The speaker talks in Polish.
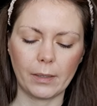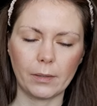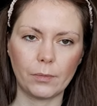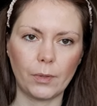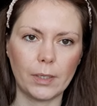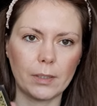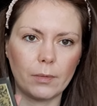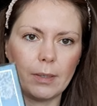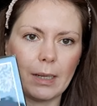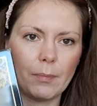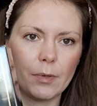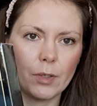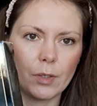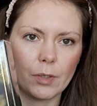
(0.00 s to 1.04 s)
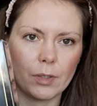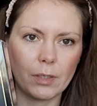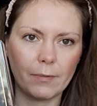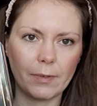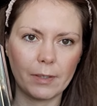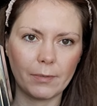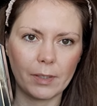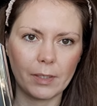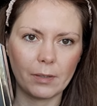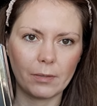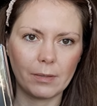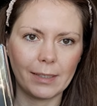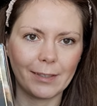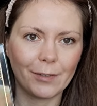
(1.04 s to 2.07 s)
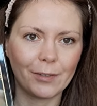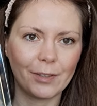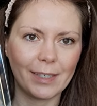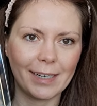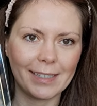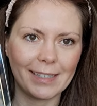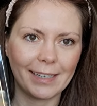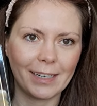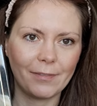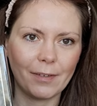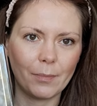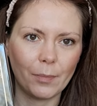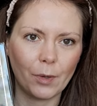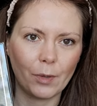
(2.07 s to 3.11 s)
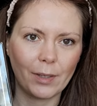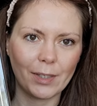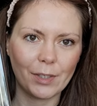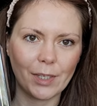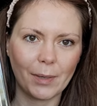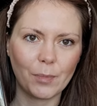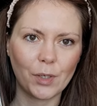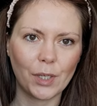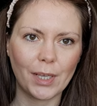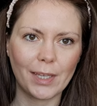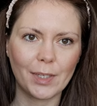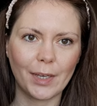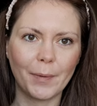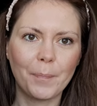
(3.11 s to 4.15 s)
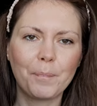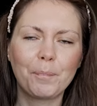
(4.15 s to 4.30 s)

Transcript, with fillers: które są dla mojej siostry, więc właśnie dlatego to teraz nagrywam, bo ona dzisiaj przyjedzie